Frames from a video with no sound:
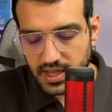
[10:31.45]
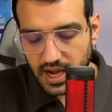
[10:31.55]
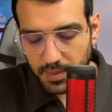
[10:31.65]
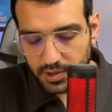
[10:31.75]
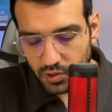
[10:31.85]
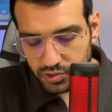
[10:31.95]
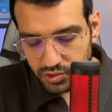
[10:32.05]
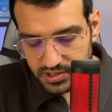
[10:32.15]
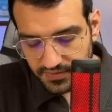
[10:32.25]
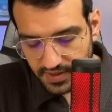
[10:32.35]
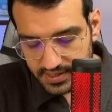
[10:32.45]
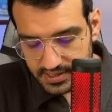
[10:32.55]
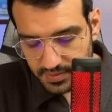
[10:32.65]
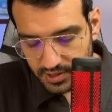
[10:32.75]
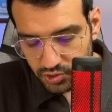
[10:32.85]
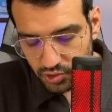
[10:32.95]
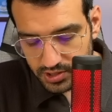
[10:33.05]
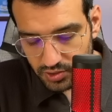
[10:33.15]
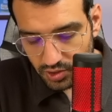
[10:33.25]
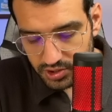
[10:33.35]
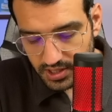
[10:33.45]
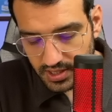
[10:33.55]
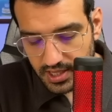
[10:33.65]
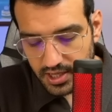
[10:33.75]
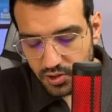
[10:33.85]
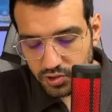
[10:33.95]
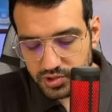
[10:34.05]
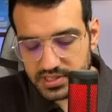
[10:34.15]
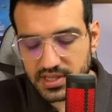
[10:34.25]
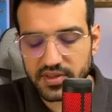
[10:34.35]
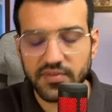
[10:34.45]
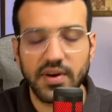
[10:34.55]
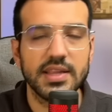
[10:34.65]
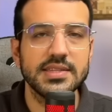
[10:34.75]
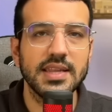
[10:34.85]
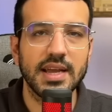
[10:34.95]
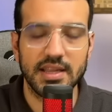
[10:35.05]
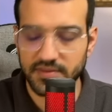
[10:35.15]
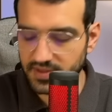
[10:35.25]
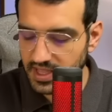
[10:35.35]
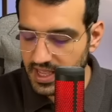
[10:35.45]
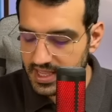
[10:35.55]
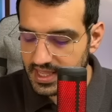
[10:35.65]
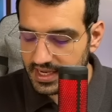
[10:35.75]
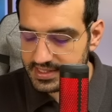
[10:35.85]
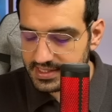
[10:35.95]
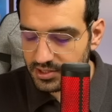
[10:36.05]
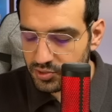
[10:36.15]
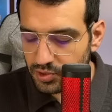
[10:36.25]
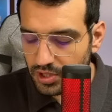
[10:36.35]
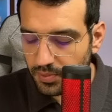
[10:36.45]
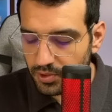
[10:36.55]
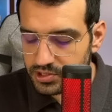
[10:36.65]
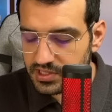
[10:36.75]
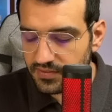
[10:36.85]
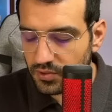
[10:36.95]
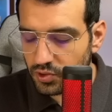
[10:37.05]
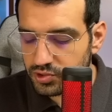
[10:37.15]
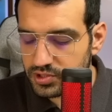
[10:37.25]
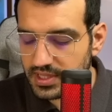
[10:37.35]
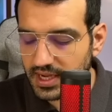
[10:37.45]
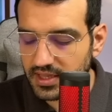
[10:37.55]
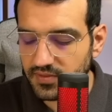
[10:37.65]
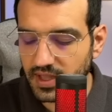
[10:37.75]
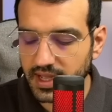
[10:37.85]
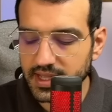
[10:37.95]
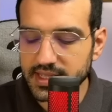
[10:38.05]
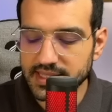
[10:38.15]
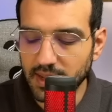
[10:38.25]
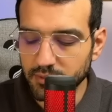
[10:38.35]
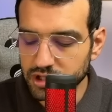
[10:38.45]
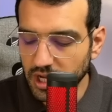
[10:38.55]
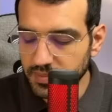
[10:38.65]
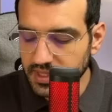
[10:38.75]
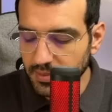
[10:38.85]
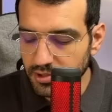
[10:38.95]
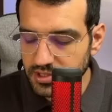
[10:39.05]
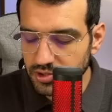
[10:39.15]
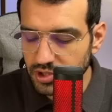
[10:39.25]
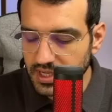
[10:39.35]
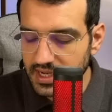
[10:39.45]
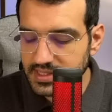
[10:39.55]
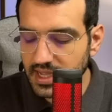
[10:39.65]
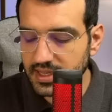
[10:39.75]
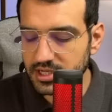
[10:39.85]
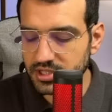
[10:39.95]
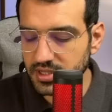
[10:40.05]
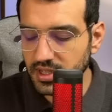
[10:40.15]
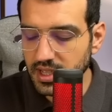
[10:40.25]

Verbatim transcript: Ama kosinüs ifadesi bakın şurası olacak. Kosinüs ifadesi negatif. Yani sinüs burada pozitif, kosinüs negatif ya. Sen bunu çarp ikiye böldüğün zaman şu ikiler sadeleşti.